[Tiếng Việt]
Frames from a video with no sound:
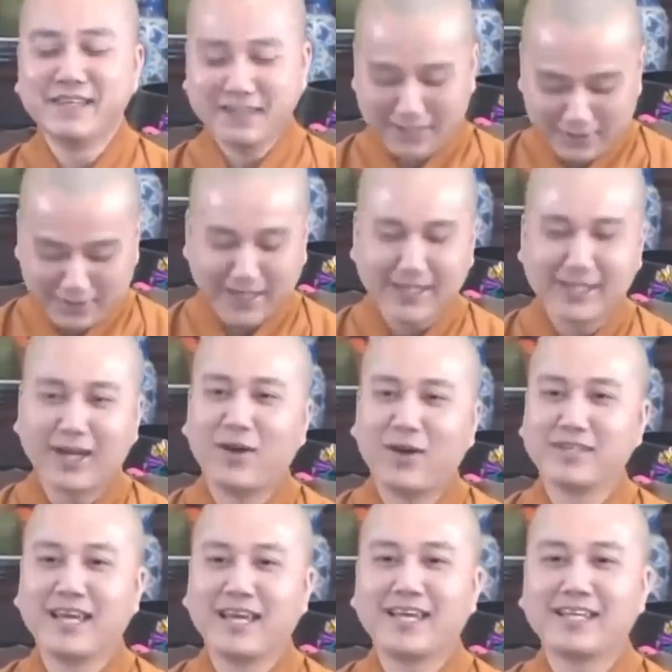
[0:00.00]
nhiều khi
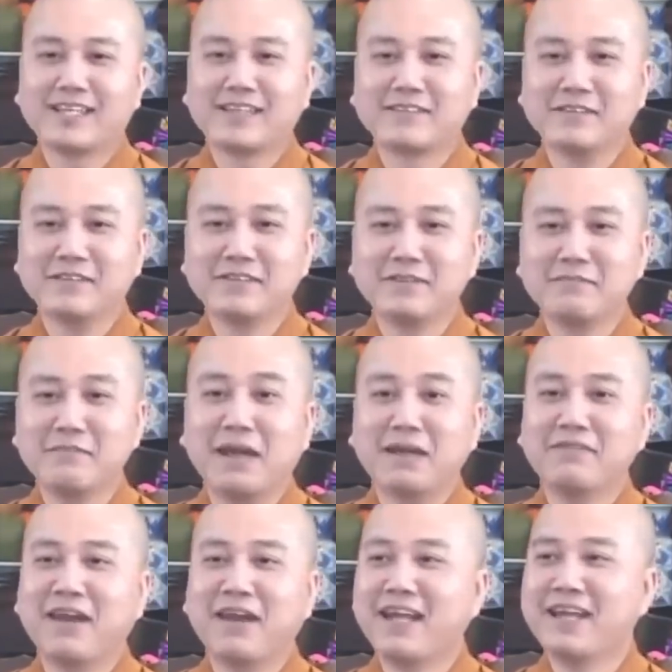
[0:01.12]
ngồi vậy tưởng là
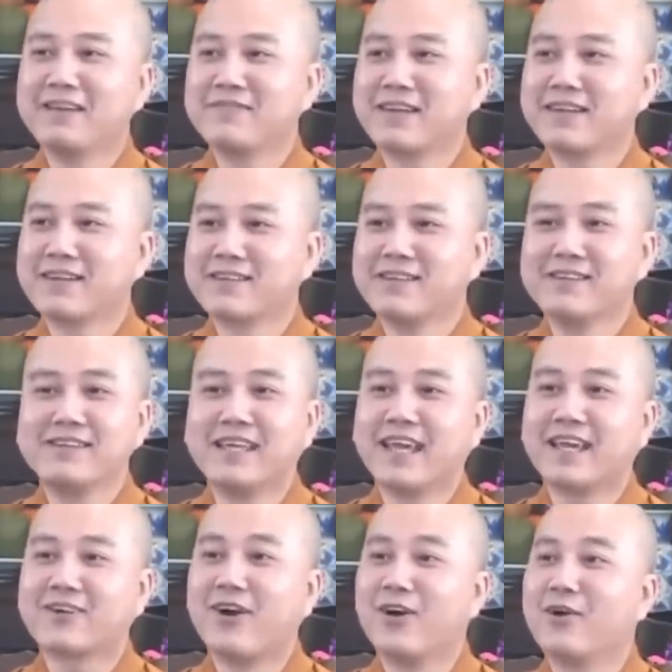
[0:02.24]
bệ vệ lắm nha đứng
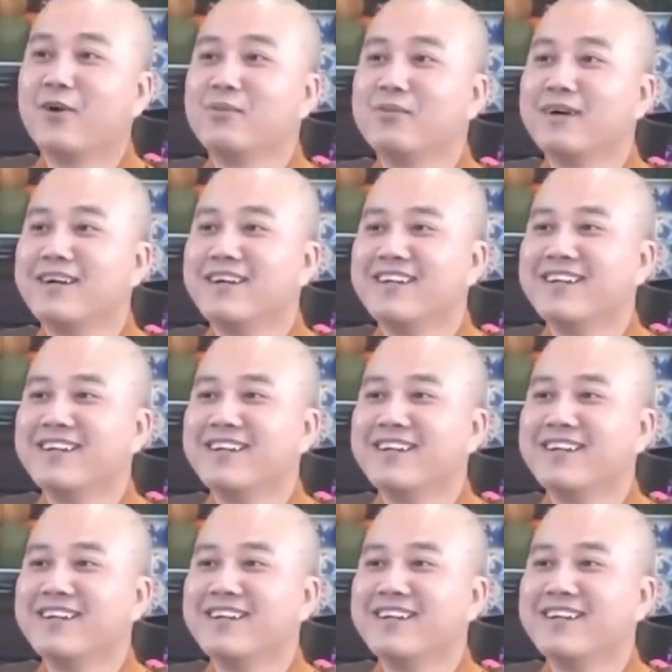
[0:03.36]
dậy còn khúc à